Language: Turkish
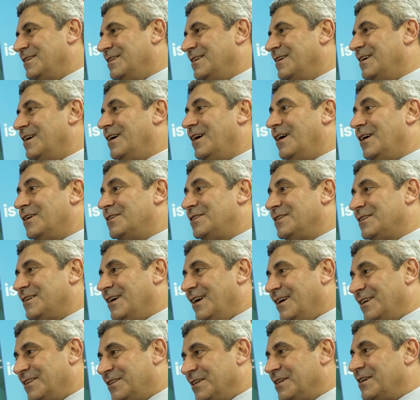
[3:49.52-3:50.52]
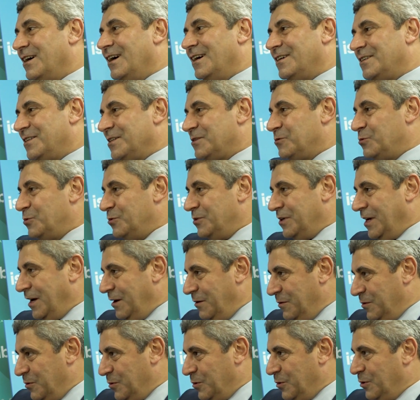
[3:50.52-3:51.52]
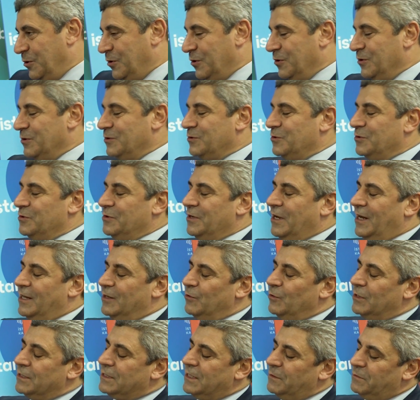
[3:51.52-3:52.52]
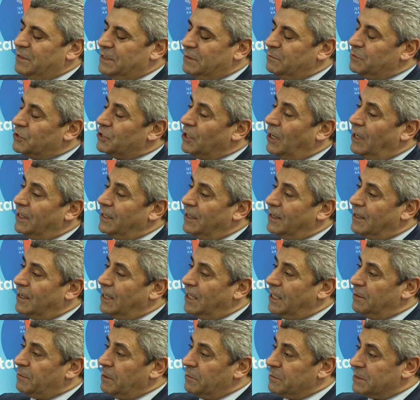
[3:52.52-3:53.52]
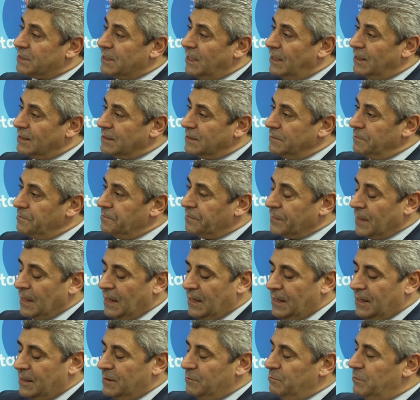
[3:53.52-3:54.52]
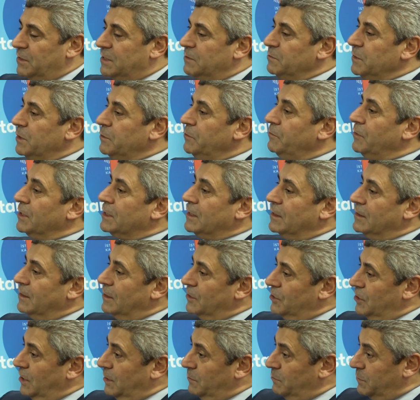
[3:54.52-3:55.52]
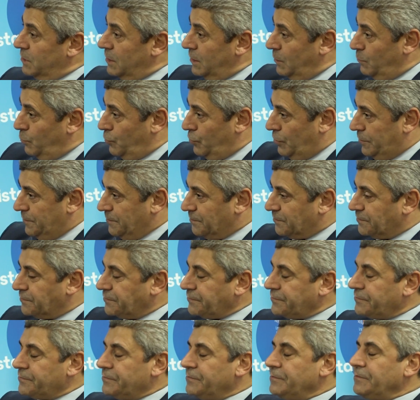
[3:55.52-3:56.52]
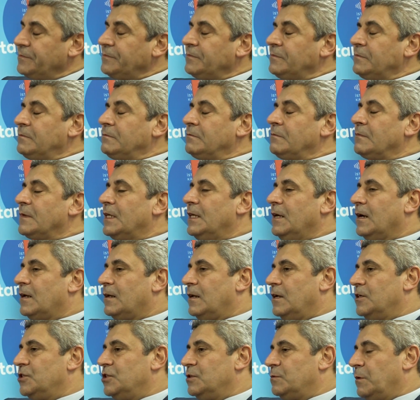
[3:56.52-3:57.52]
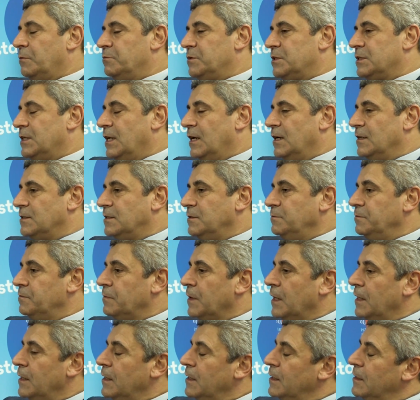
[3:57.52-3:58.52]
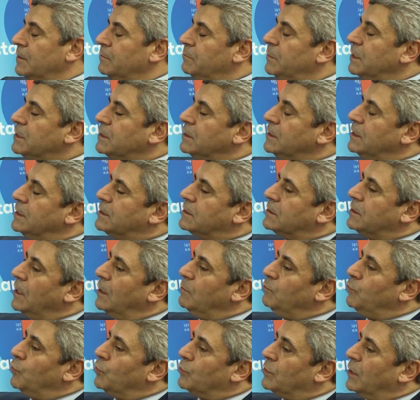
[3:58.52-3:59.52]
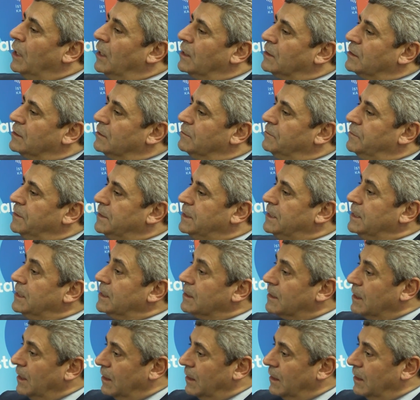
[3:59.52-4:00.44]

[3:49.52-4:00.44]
önünde hiç şey artık, artık, artık, artık dünya o dünya. Dolayısıyla bizim çağı yakalamamız lazım. Bizim gibi vatandaşlarımıza da bunu yaklaştırmamız lazım. Biz İstanbul Kart'ın fiziki